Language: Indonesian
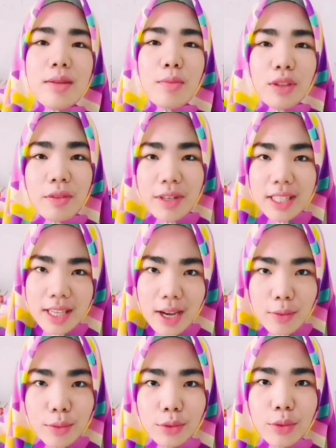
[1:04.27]
jadi motivasi
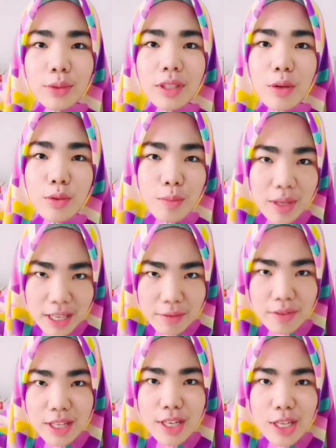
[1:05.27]
aku untuk terus
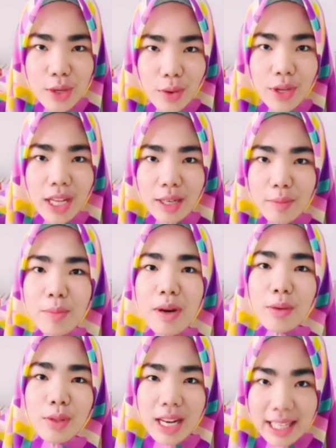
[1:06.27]
bikin video yang
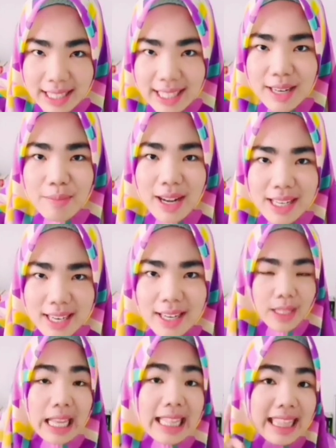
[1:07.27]
lebih bagus lagi ke depannya.
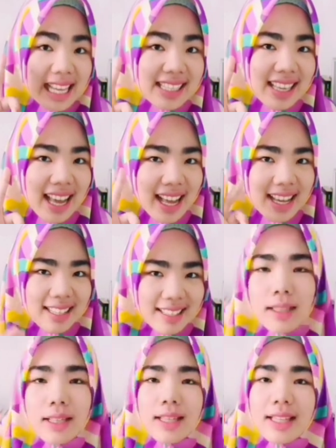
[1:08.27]
Thanks
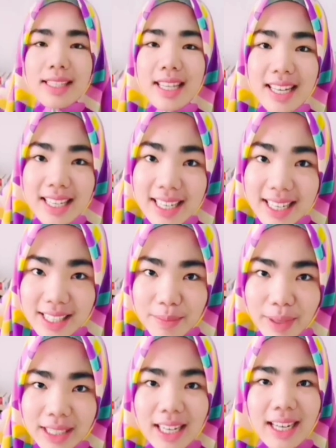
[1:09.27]
guys. Jadi di
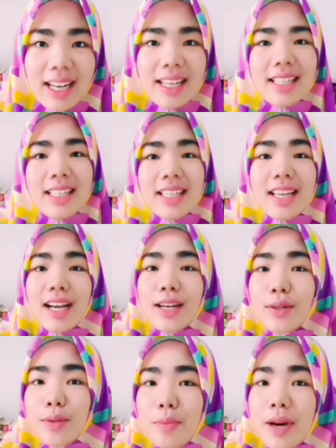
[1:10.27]
kesempatan kali ini
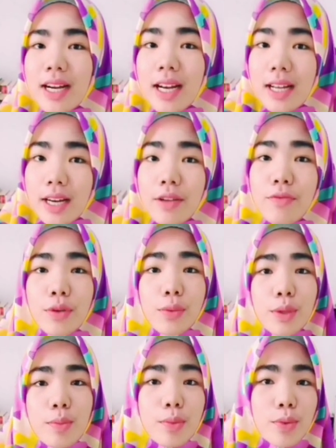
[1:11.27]
aku bakal nge-review
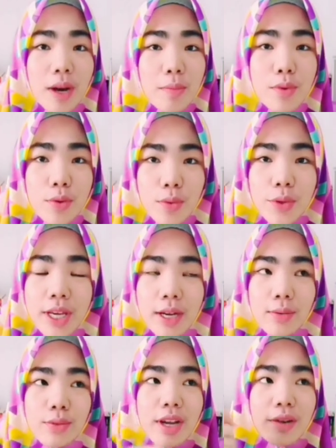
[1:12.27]
sebuah buku
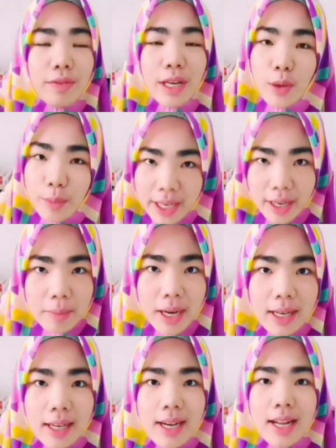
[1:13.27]
yang udah fenomenal
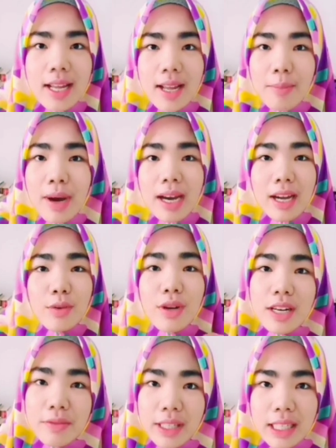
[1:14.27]
banget Bahkan
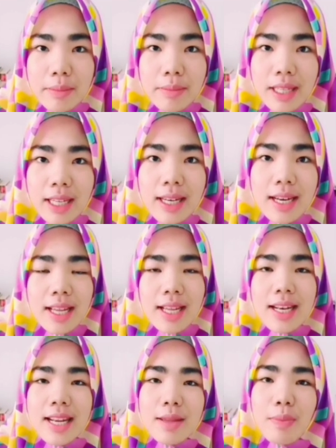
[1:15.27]
udah difilmin
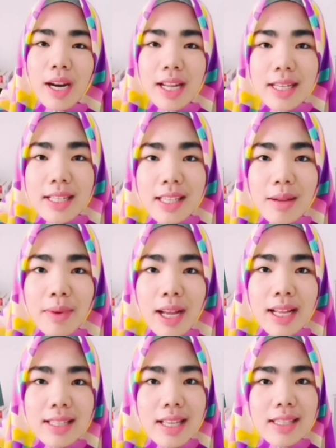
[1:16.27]
dan diperanin sama
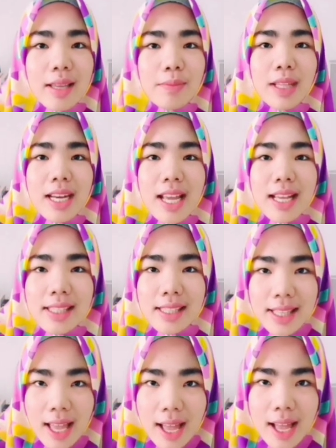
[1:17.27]
Acha
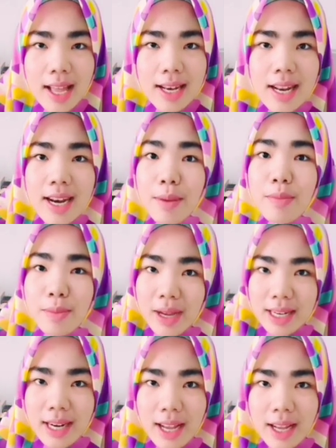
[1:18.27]
Septriasa dan
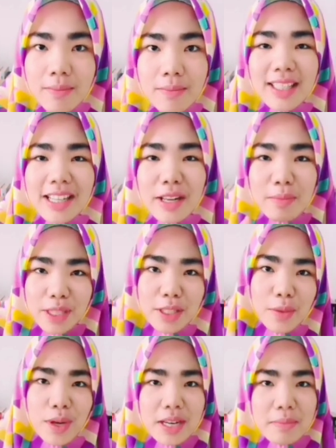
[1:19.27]
Abimana Kalian
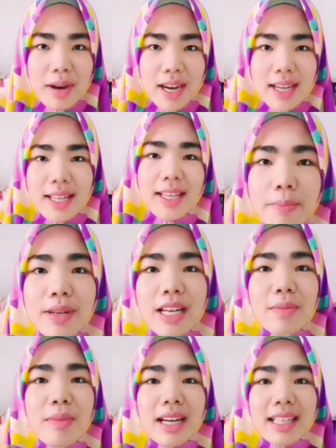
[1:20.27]
pasti udah nebak,
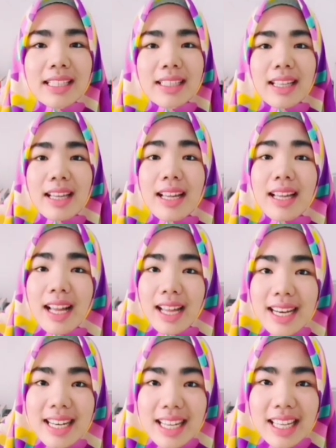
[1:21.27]
bener banget?
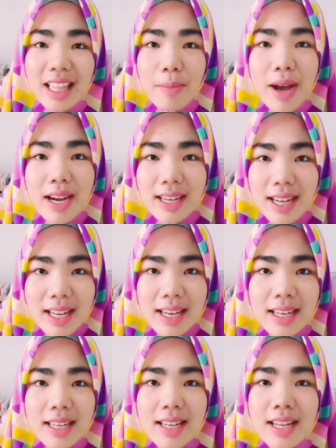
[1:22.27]
Hari ini kita
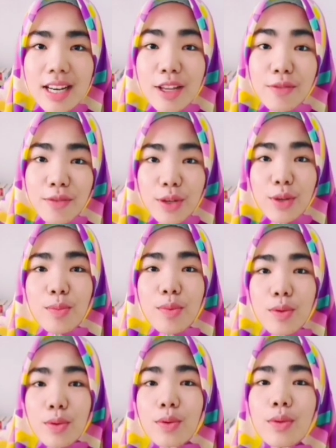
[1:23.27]
bakal nge-review
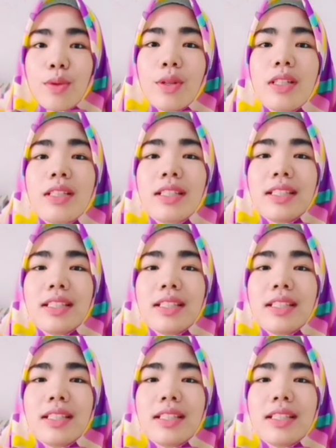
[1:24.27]
buku